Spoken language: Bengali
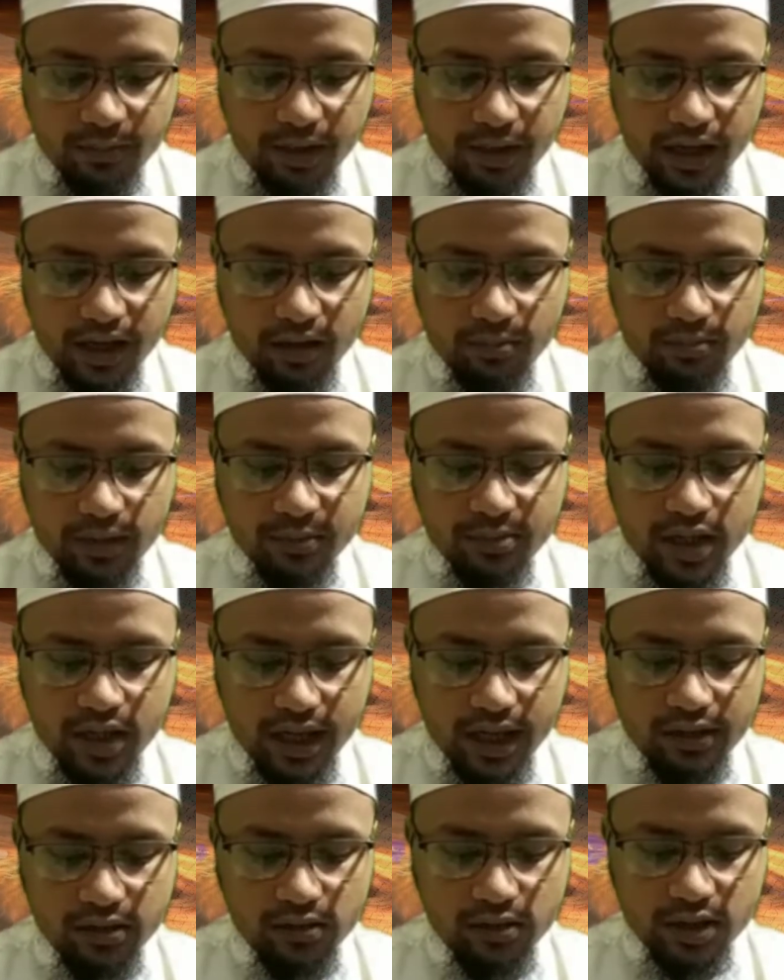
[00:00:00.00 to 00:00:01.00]
ভাই এমডি
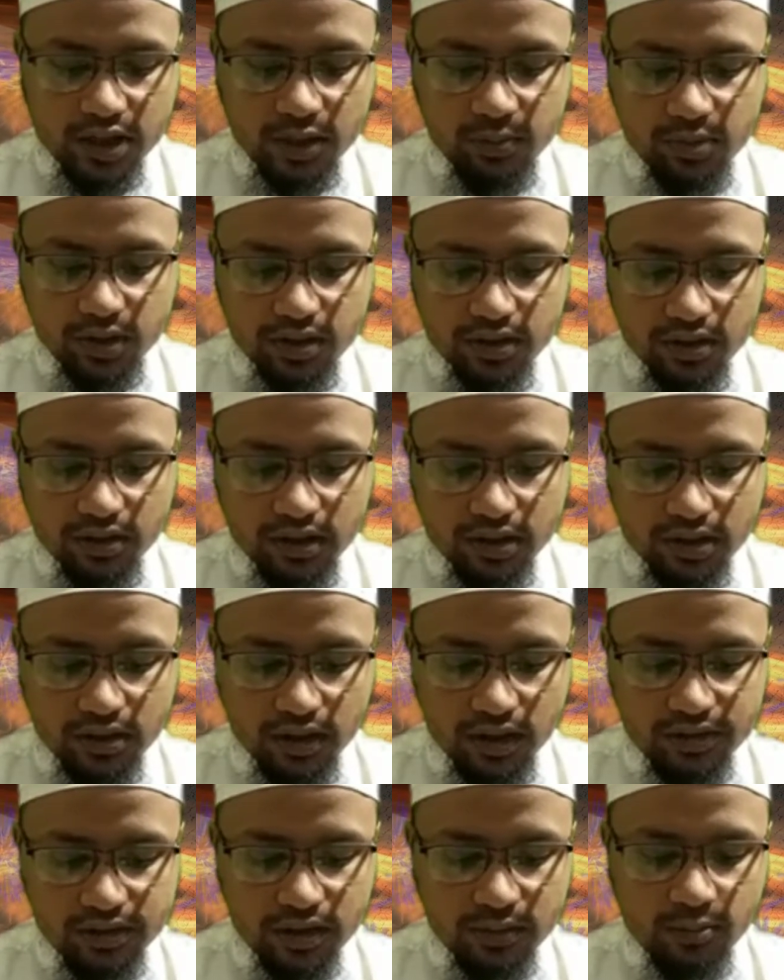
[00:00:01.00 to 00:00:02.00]
হারুন রশিদ প্রশ্ন করেছেন
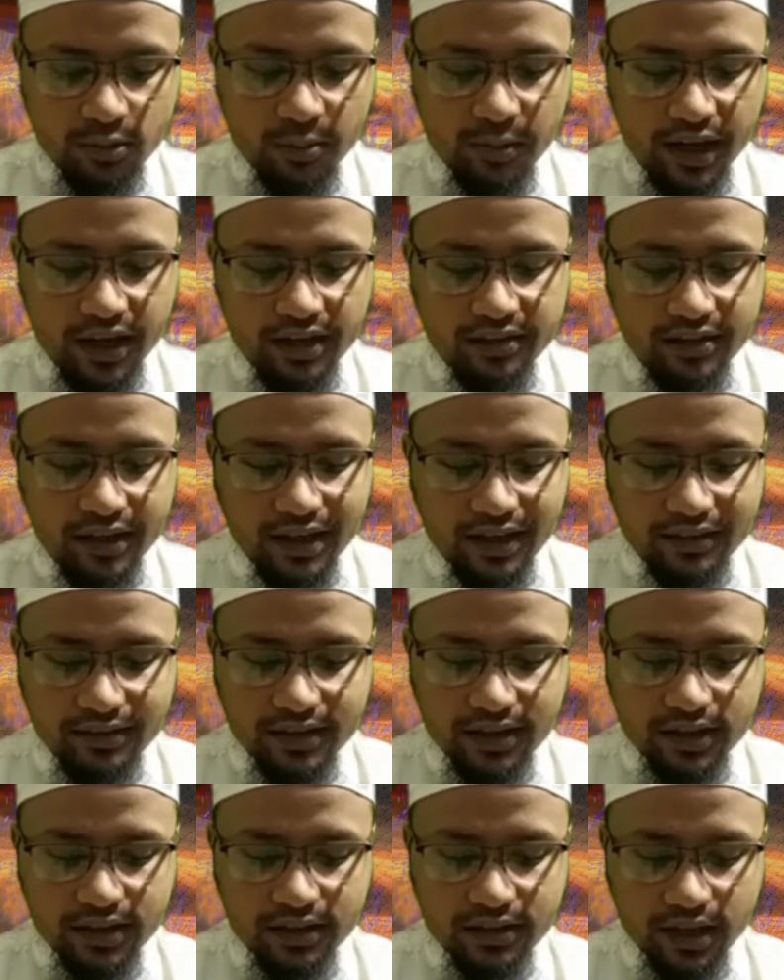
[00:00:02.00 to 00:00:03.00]
হজরত মোবাইলে তালাক
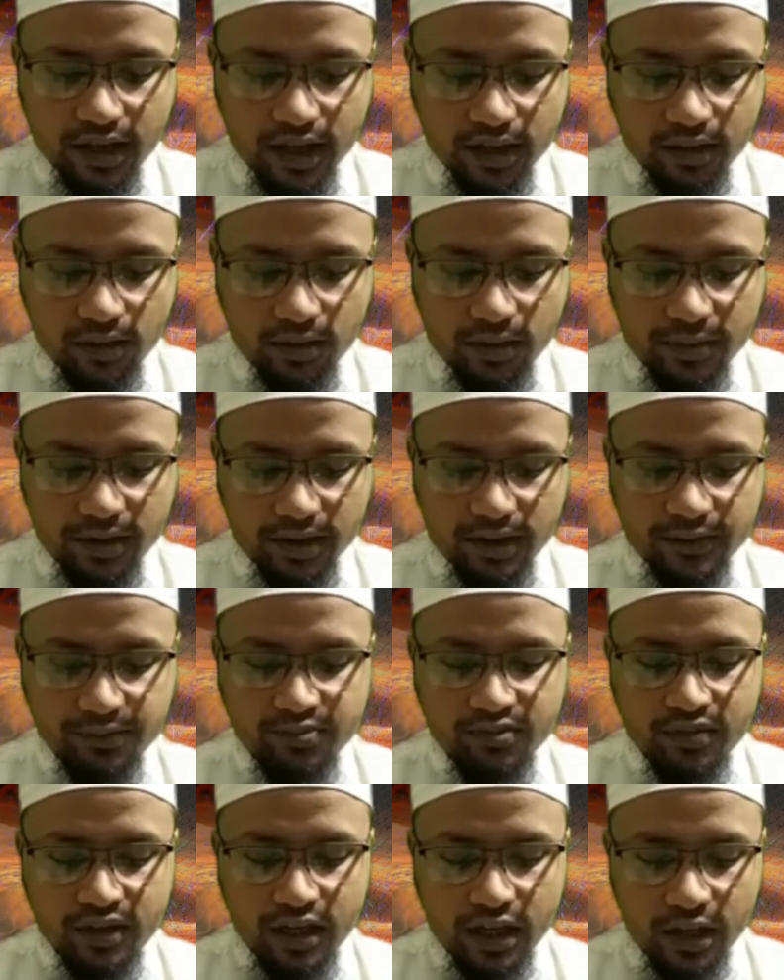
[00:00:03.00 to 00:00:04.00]
দিলে কি তালাক হবে
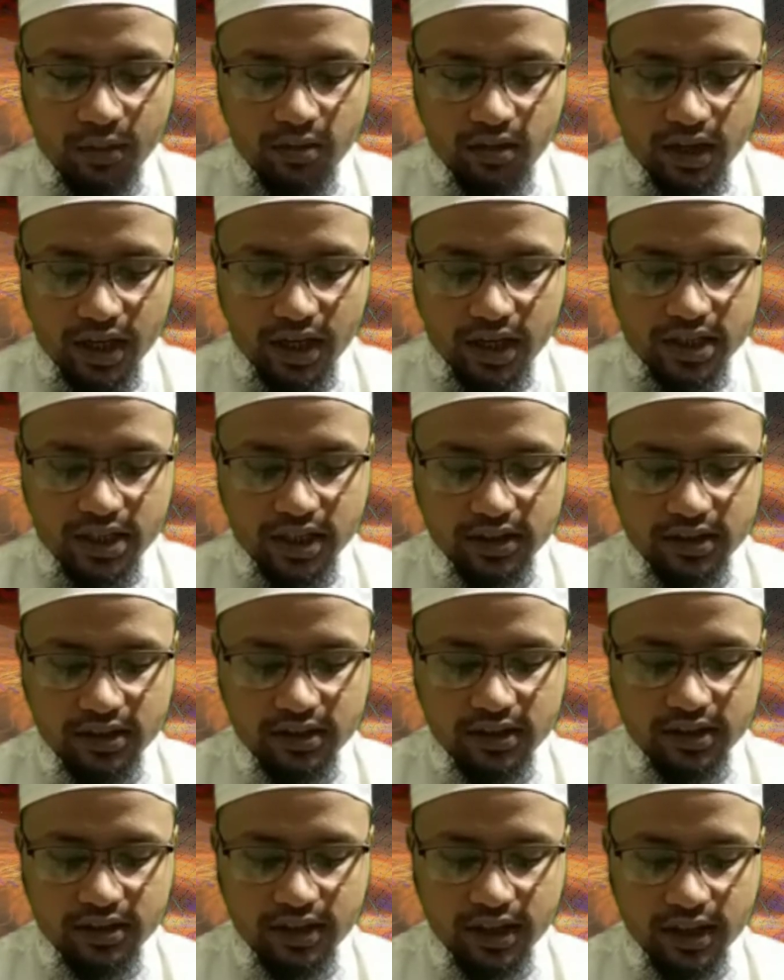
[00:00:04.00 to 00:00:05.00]
এবং একসাথে
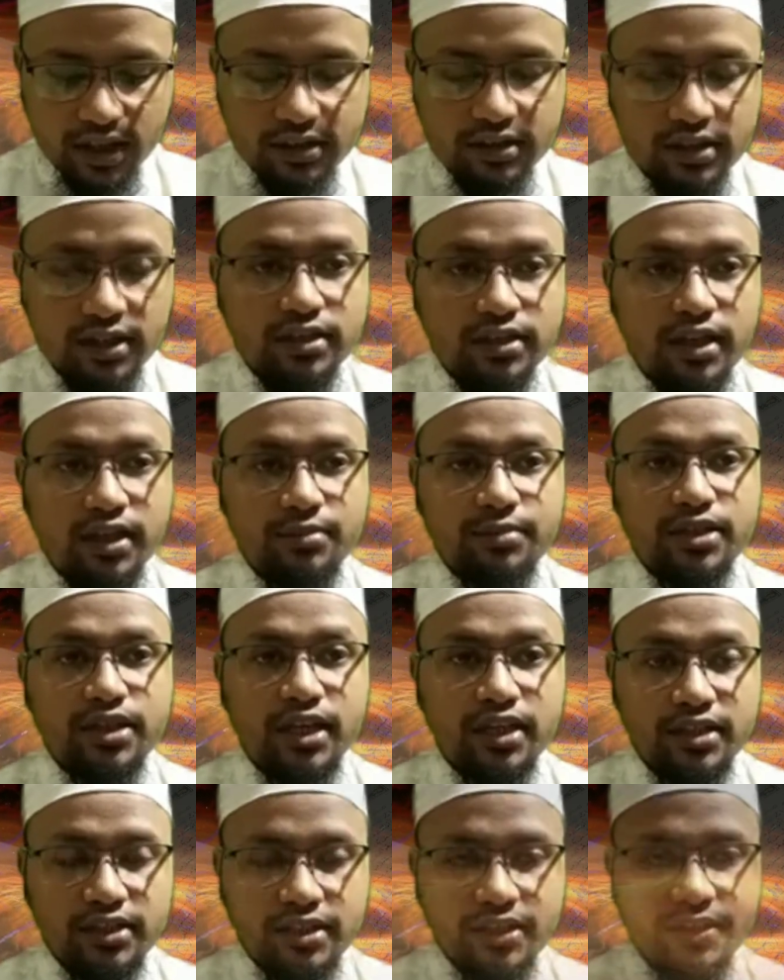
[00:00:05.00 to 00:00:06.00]
তিন তালাক দিলে তার
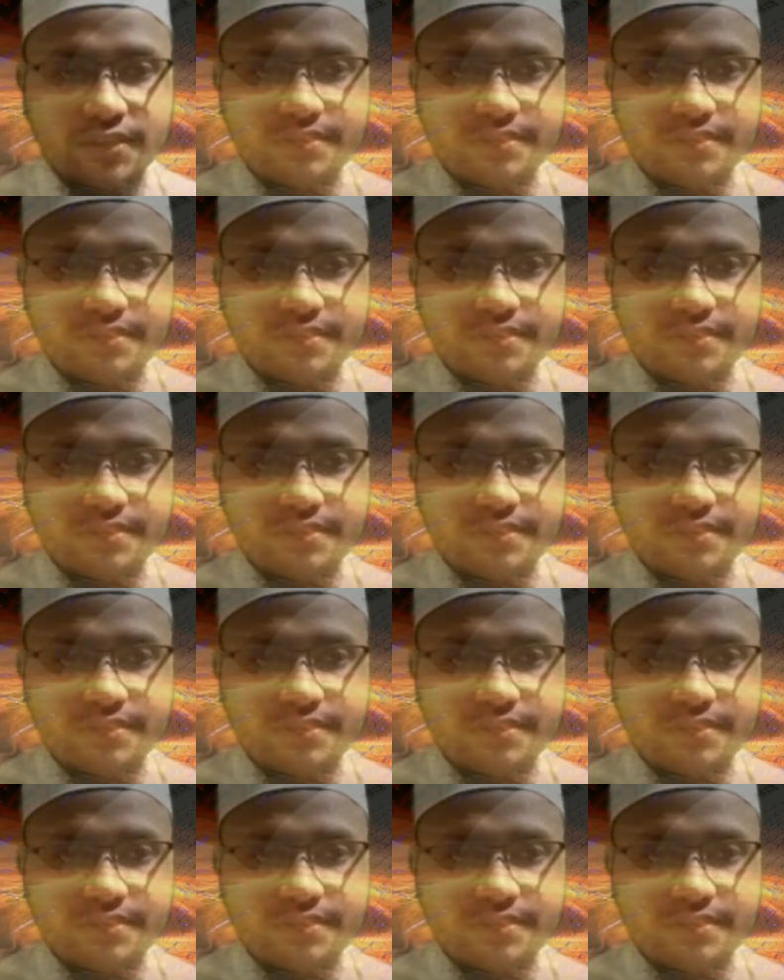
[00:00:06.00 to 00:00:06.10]
বিধান কি